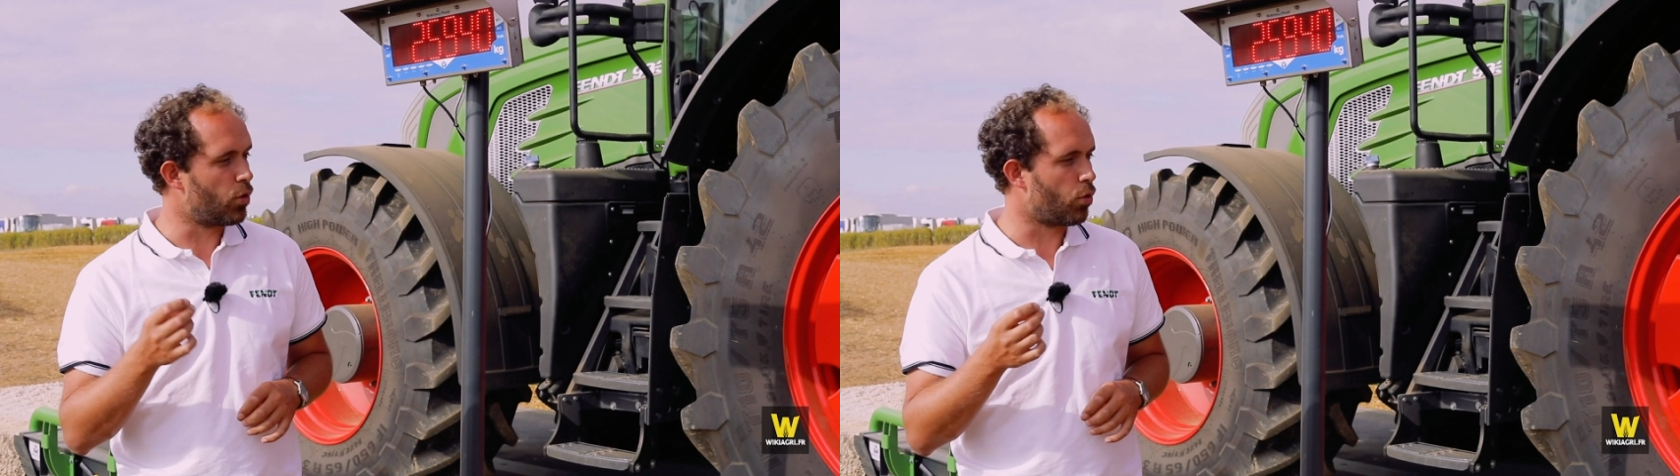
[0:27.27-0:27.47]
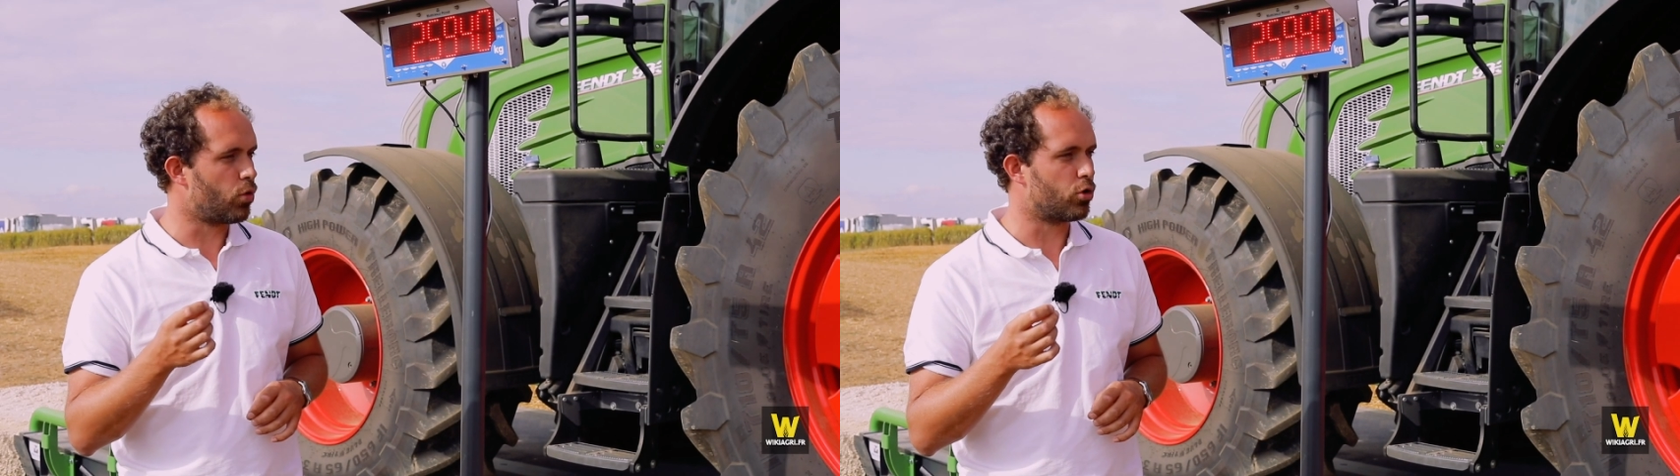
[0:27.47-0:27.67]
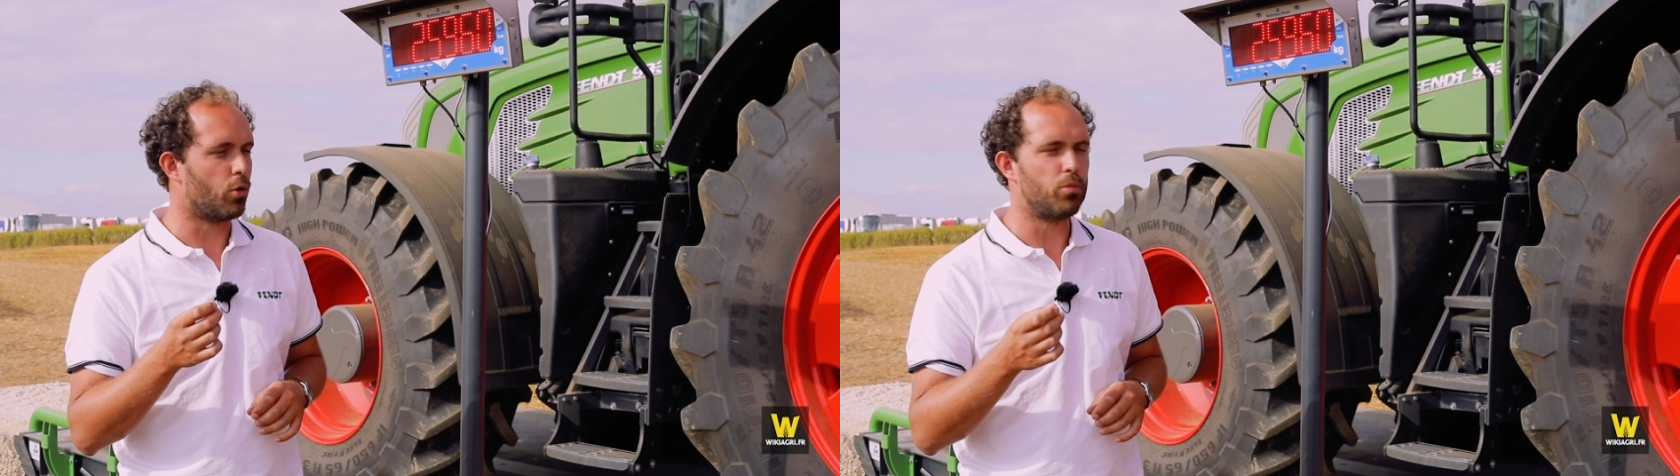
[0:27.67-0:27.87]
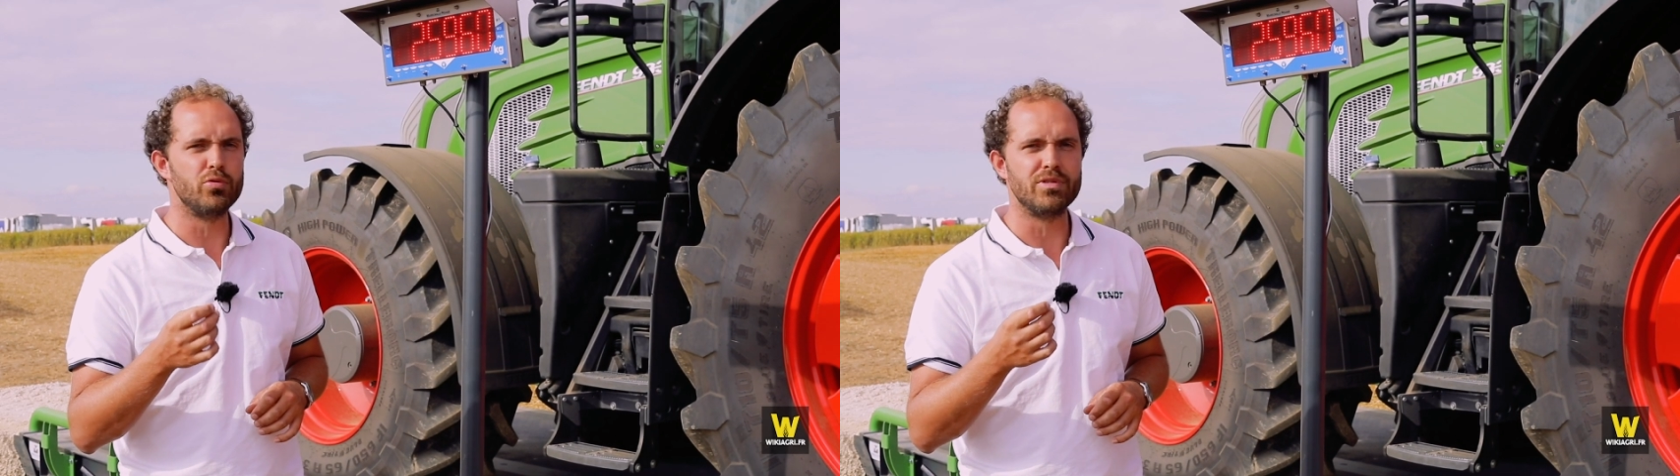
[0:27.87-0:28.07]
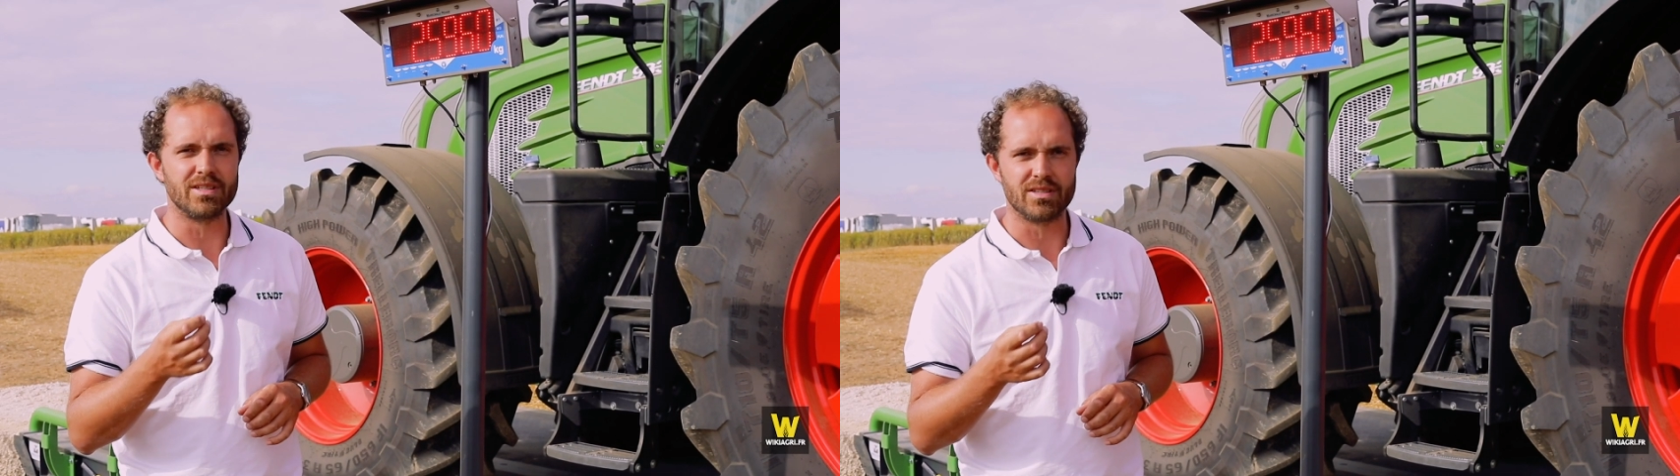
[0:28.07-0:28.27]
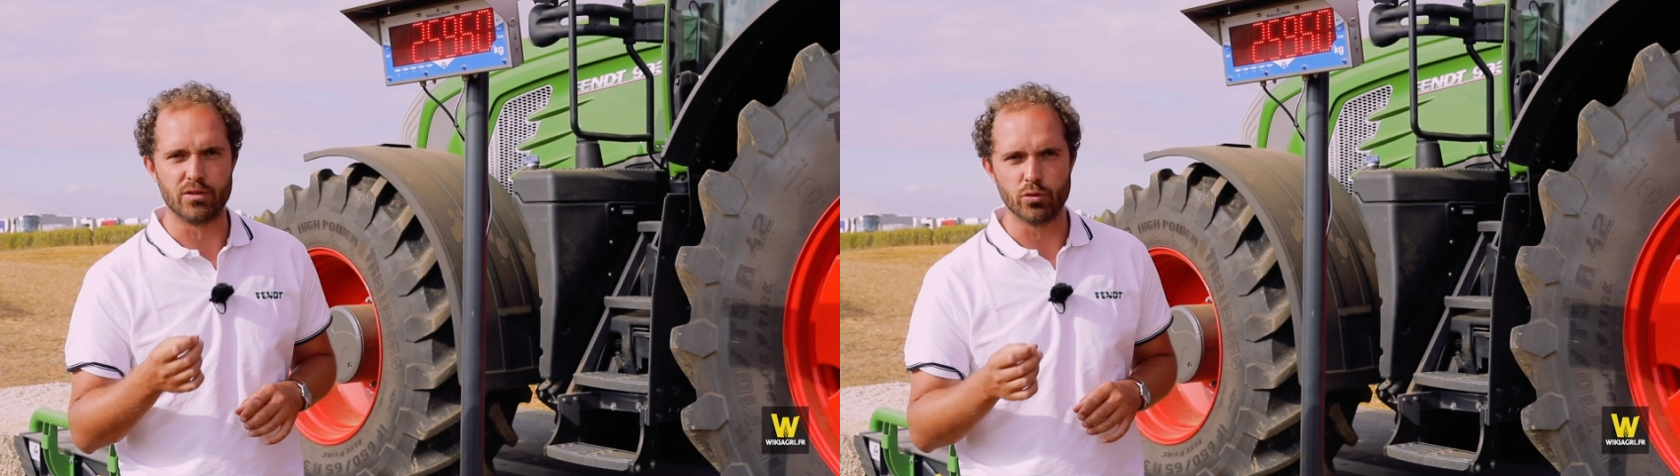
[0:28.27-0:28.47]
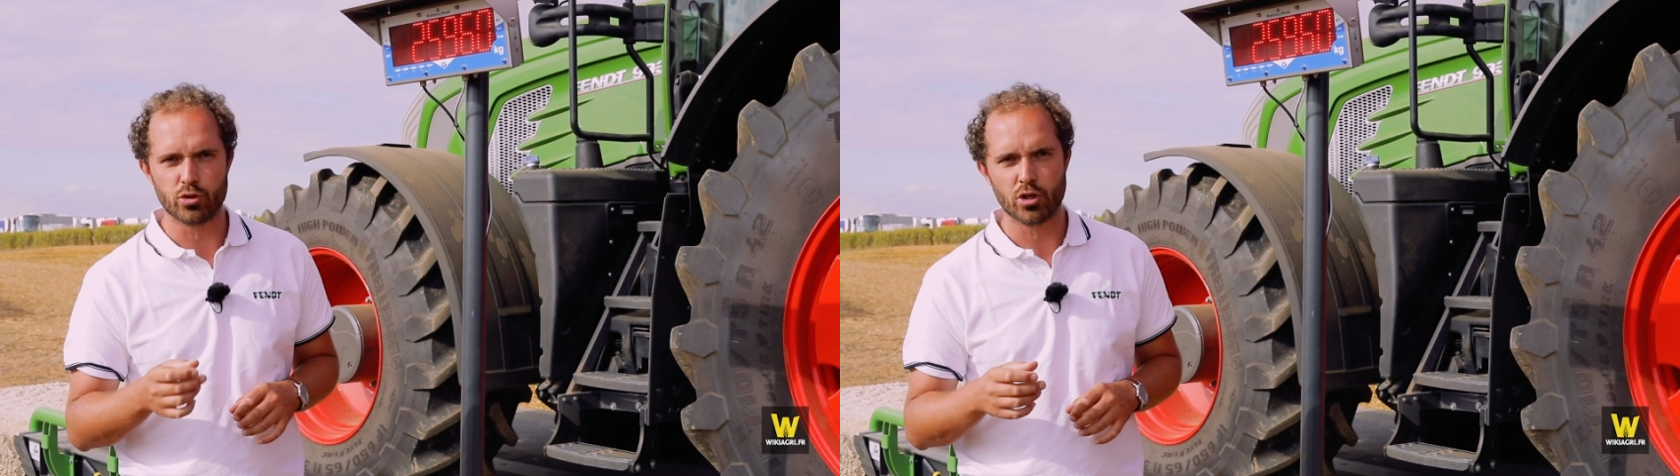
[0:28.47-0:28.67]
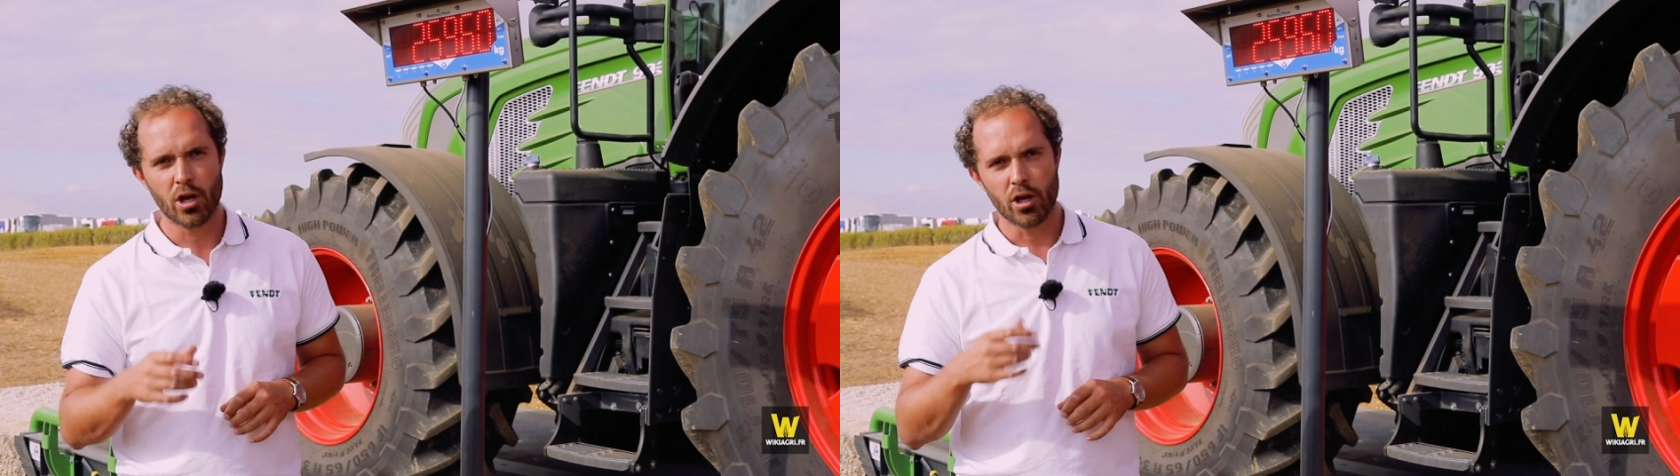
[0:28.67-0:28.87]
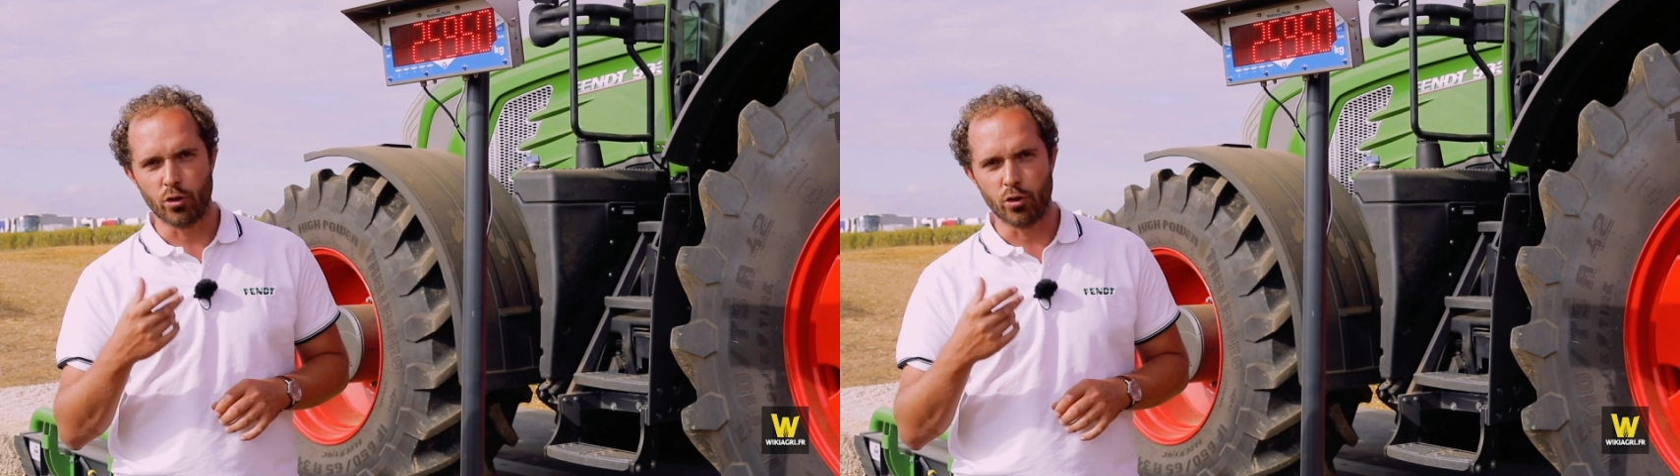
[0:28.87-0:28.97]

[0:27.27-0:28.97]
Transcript: auront encore plus d'incidences